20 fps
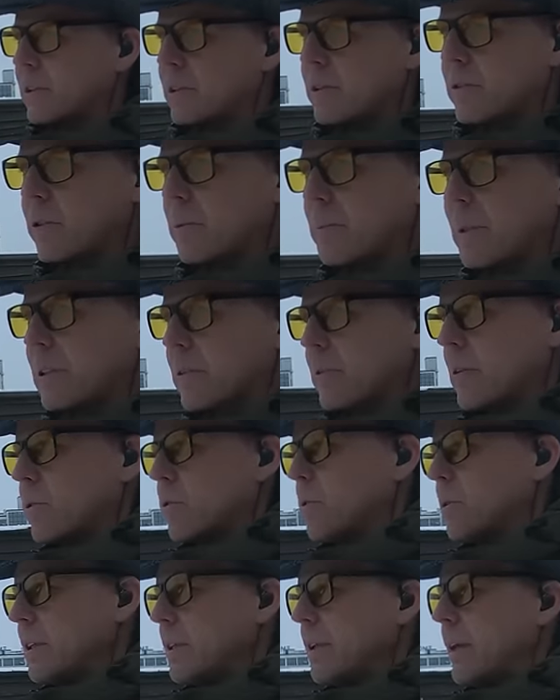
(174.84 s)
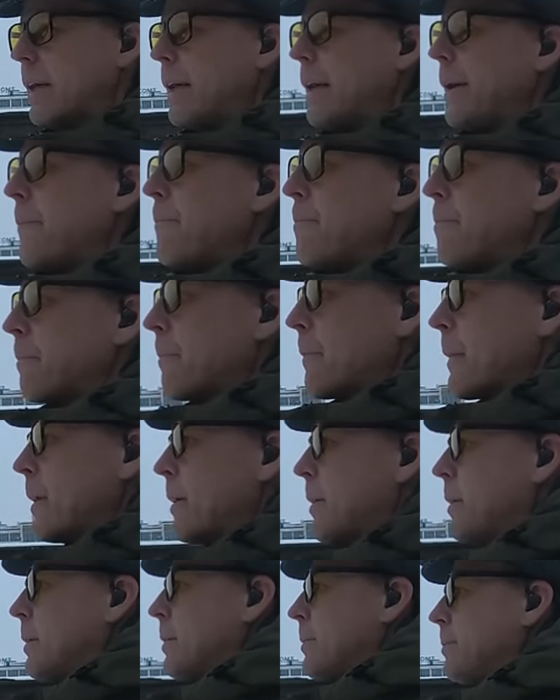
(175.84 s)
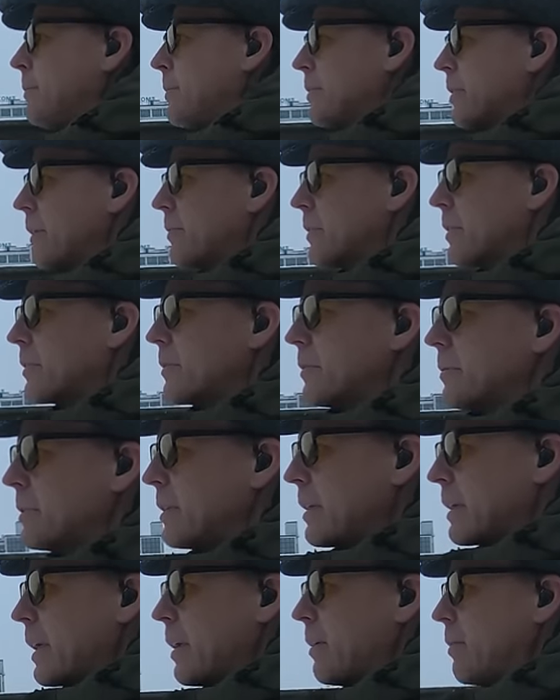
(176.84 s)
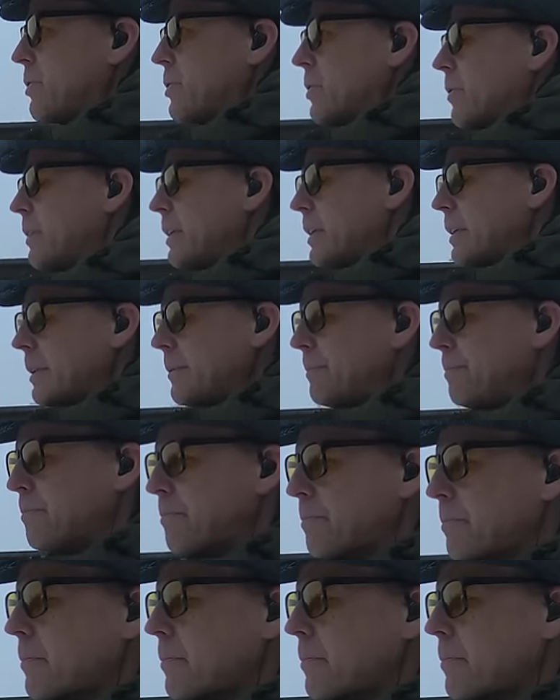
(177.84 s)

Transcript: 1905 года за авторством Сергея Ильича Витте,